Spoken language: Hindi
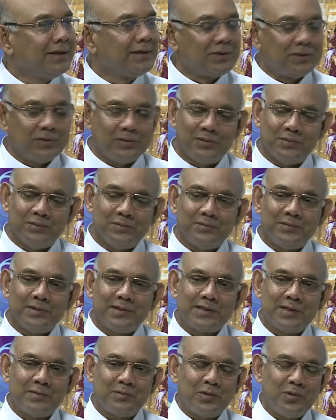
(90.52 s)
तो
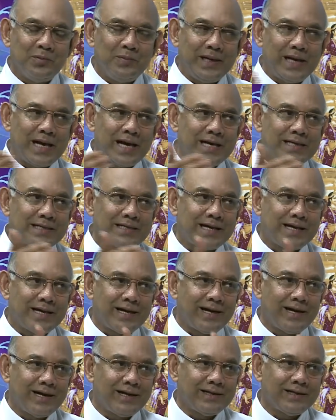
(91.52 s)
सबको मिलाया जा
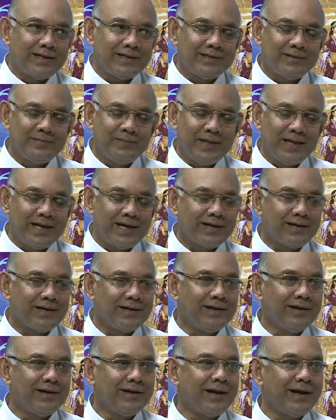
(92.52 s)
रहा था जब मेरा
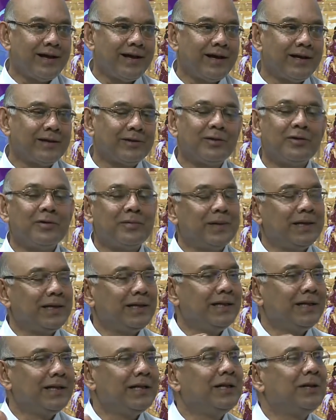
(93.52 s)
टर्न आया तो
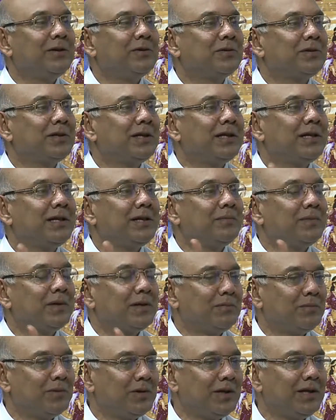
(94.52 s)
हमारी दीदी होती थी
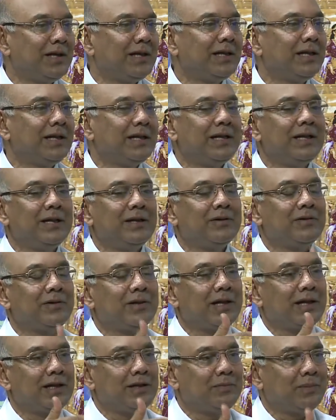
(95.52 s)
मनमोहिनी दीदी और
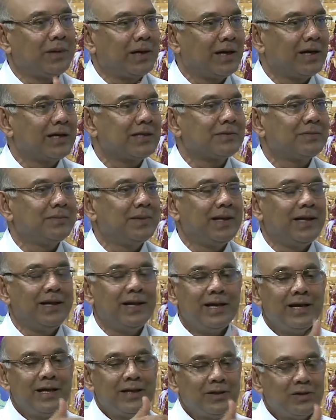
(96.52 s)
दादी प्रकाश मणि
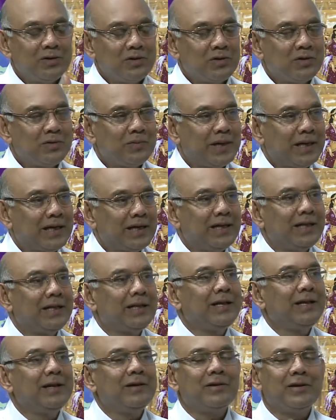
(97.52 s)
दोनों बैठी
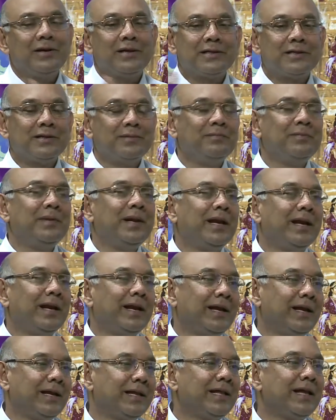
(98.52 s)
थी और सब मिल
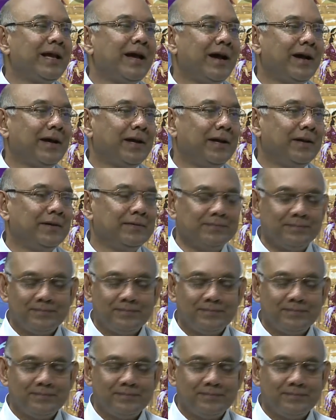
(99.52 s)
रहे थे आके